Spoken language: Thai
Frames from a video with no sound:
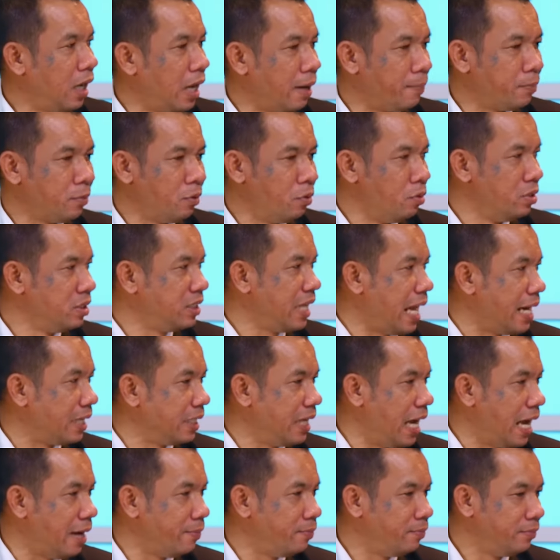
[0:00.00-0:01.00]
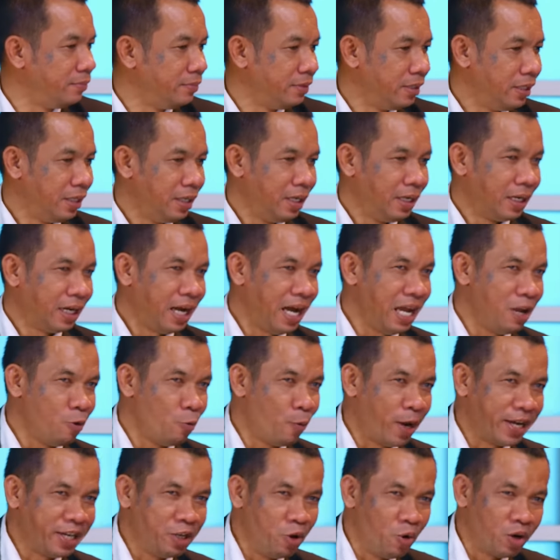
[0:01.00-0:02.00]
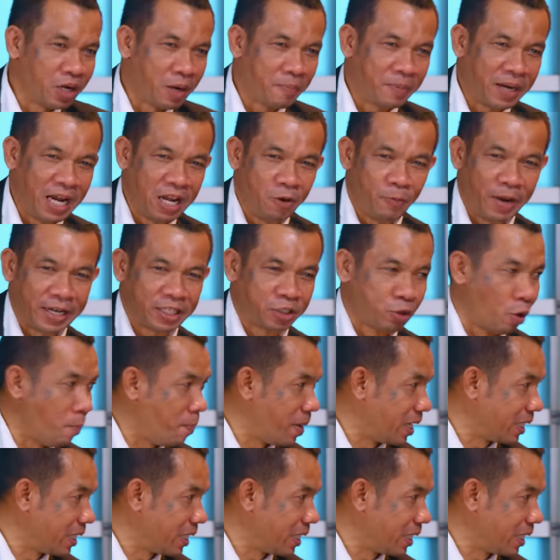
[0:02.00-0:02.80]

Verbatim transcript: ครับคุณสันครับครับไข้หวัดนกกับไข้หวัด